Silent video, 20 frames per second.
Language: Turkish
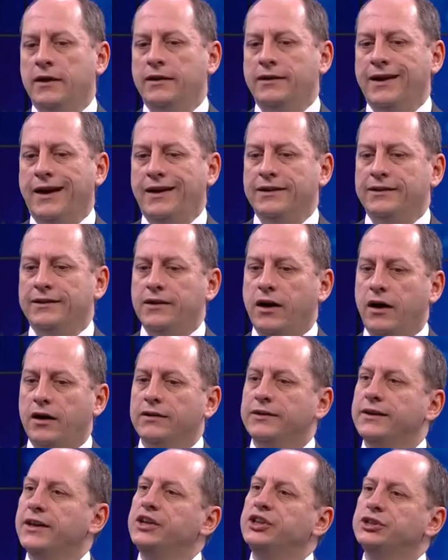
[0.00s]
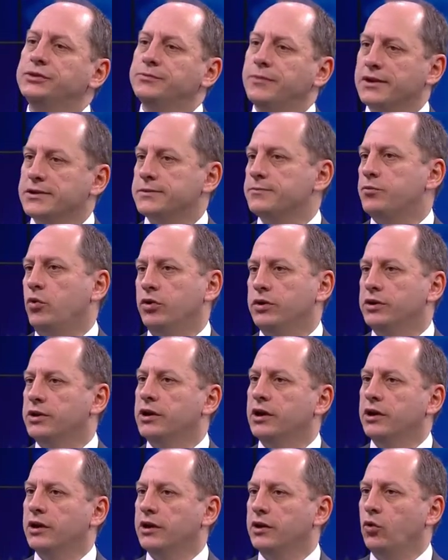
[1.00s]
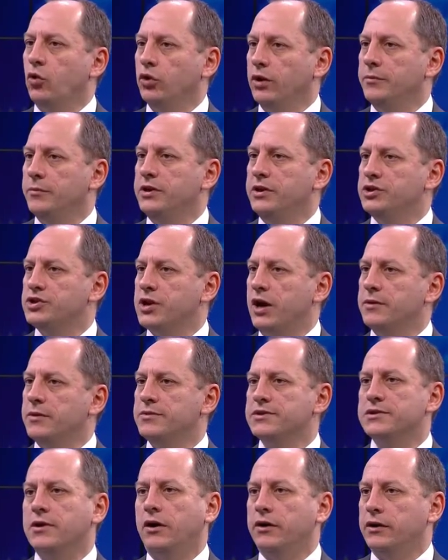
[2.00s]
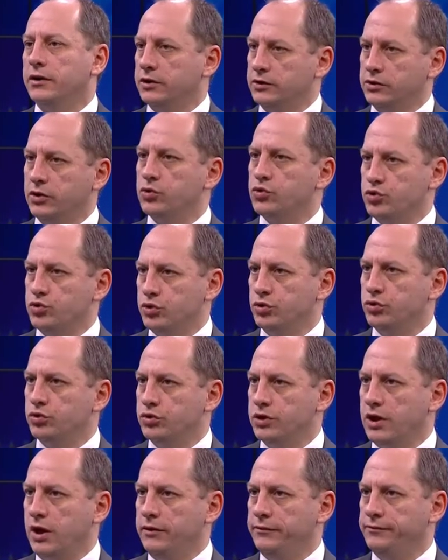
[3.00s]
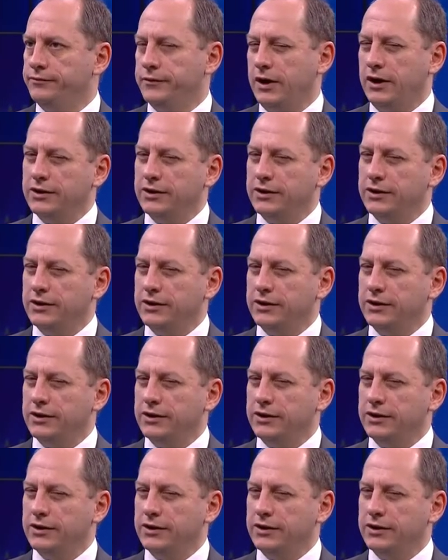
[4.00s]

yani daha değişmez politikalar olabileceğini biz Aralık'ta düşünürken